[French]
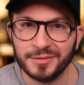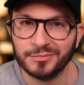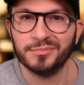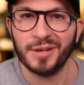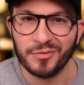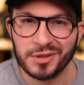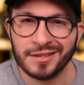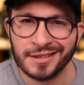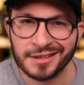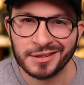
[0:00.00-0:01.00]
Mais vous
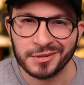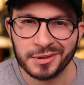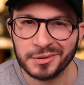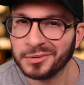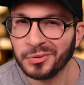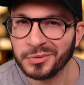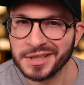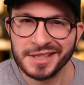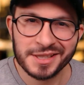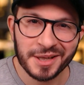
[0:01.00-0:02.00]
savez ce que l'on
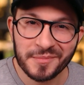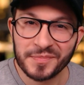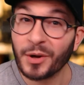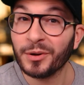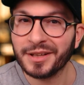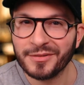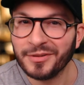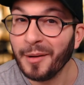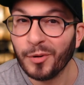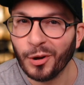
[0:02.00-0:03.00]
dit, hein euh, des
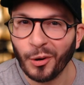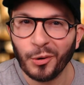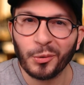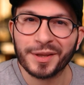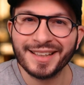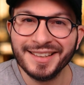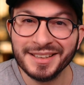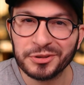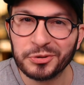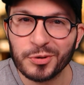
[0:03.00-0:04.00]
fables l'ont traité ce
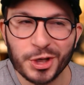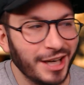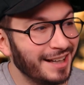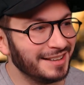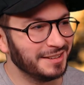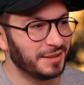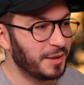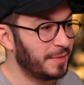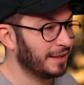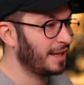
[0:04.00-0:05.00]
sujet, hein,
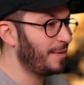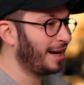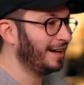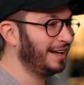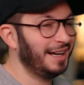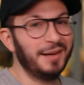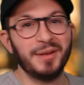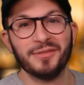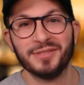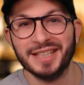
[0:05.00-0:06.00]
bien démarrer, bien
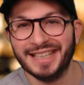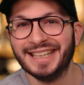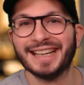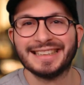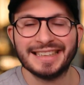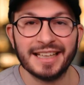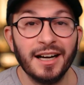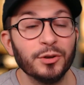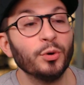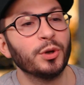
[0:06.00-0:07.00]
finir, etc.
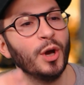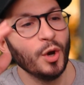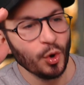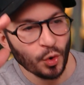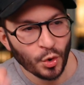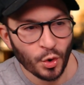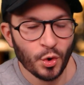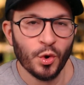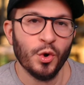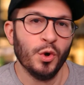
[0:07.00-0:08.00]
Donc,
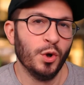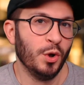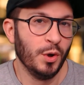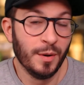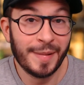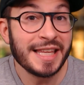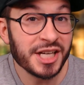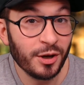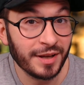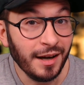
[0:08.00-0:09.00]
bah déjà on
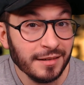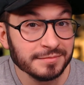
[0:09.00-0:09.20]
verra.